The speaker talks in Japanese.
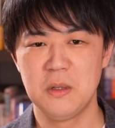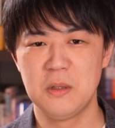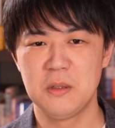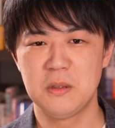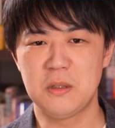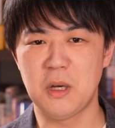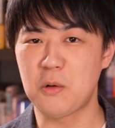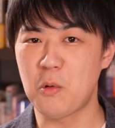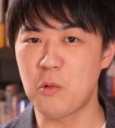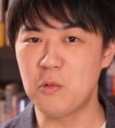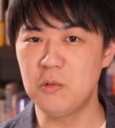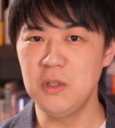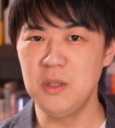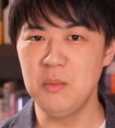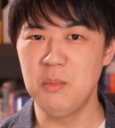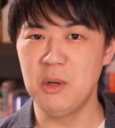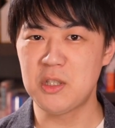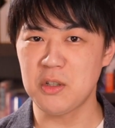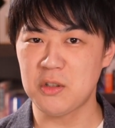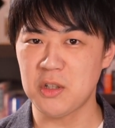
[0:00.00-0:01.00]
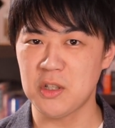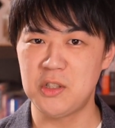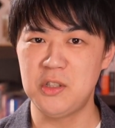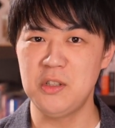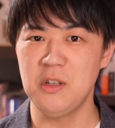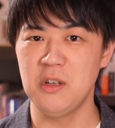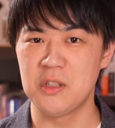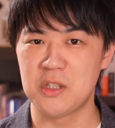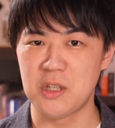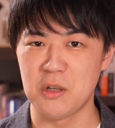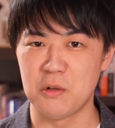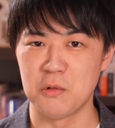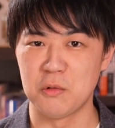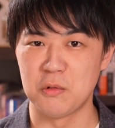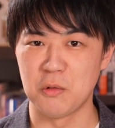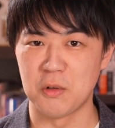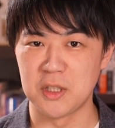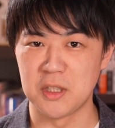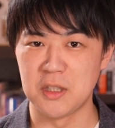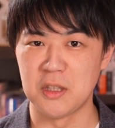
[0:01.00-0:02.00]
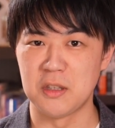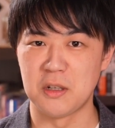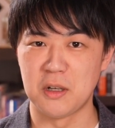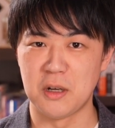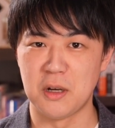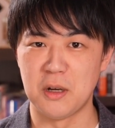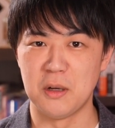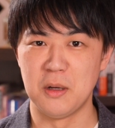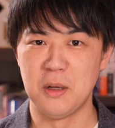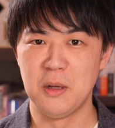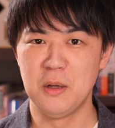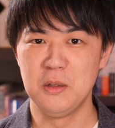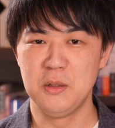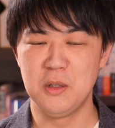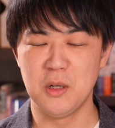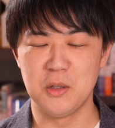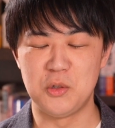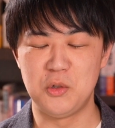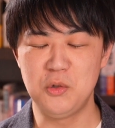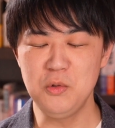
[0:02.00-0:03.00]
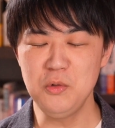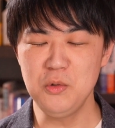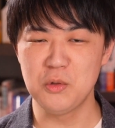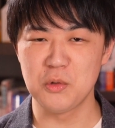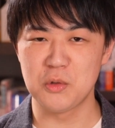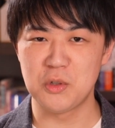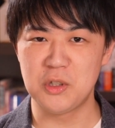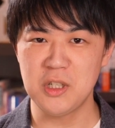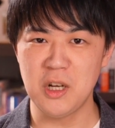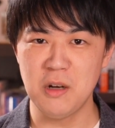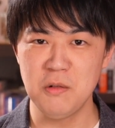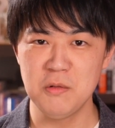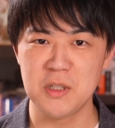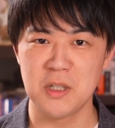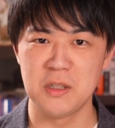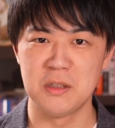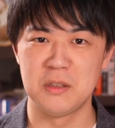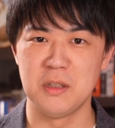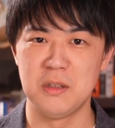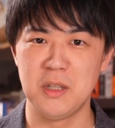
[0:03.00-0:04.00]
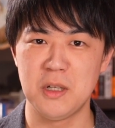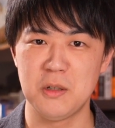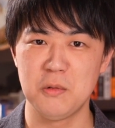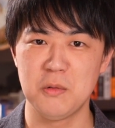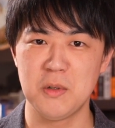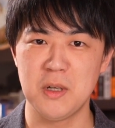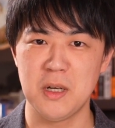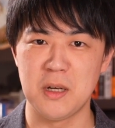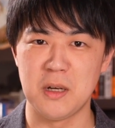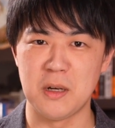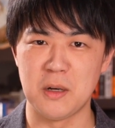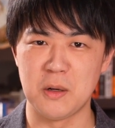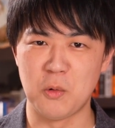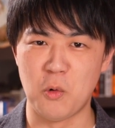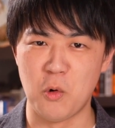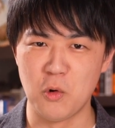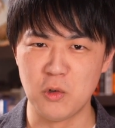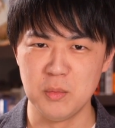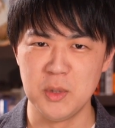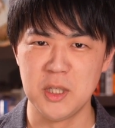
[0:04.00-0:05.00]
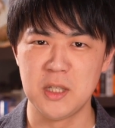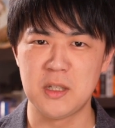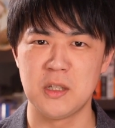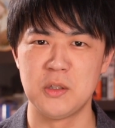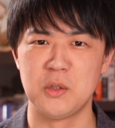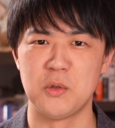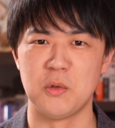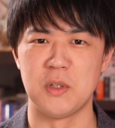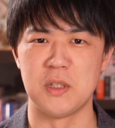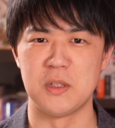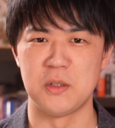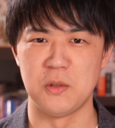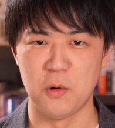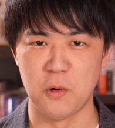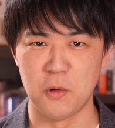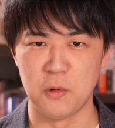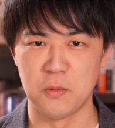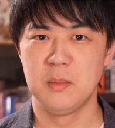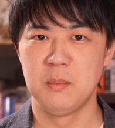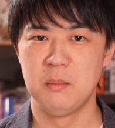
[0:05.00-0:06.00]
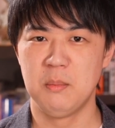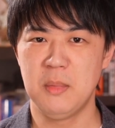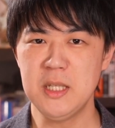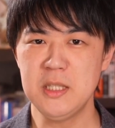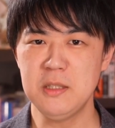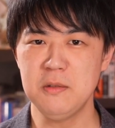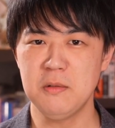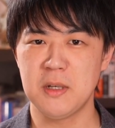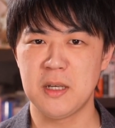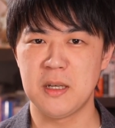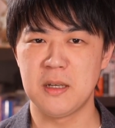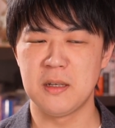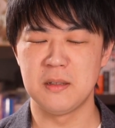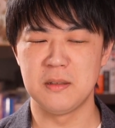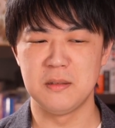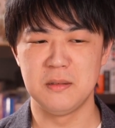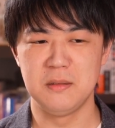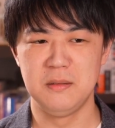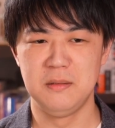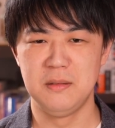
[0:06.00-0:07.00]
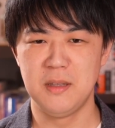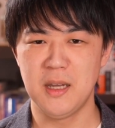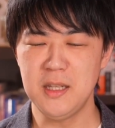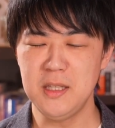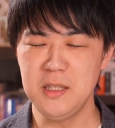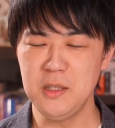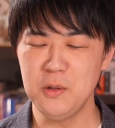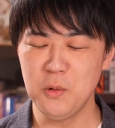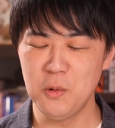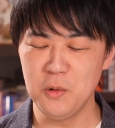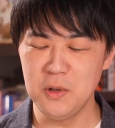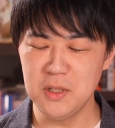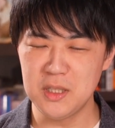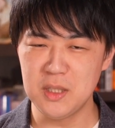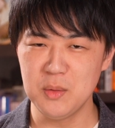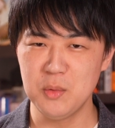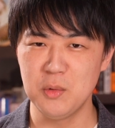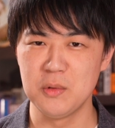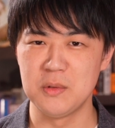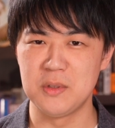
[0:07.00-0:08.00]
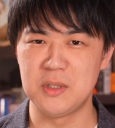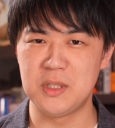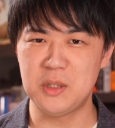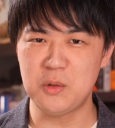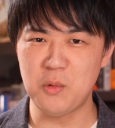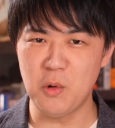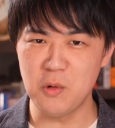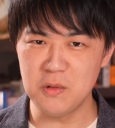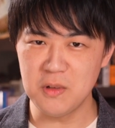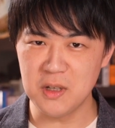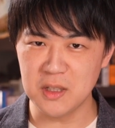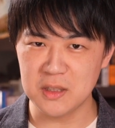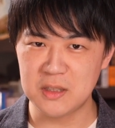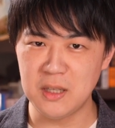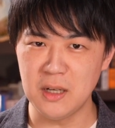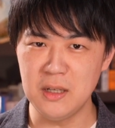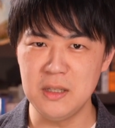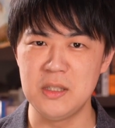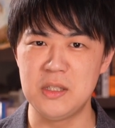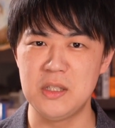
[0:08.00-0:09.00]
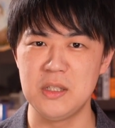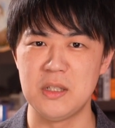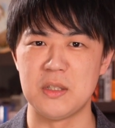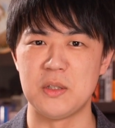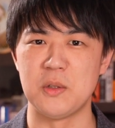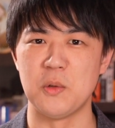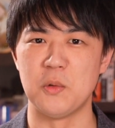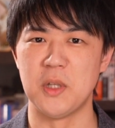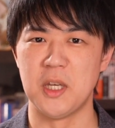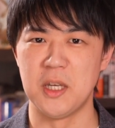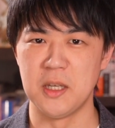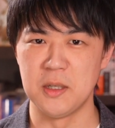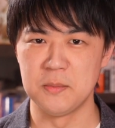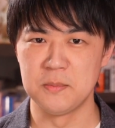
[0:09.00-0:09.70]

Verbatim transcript: 他国にめちゃくちゃ支援してるとかってなったら、いや順序違うじゃんってなるのが国民感情ですよ。まずは何を言っても自国が第一ですよね。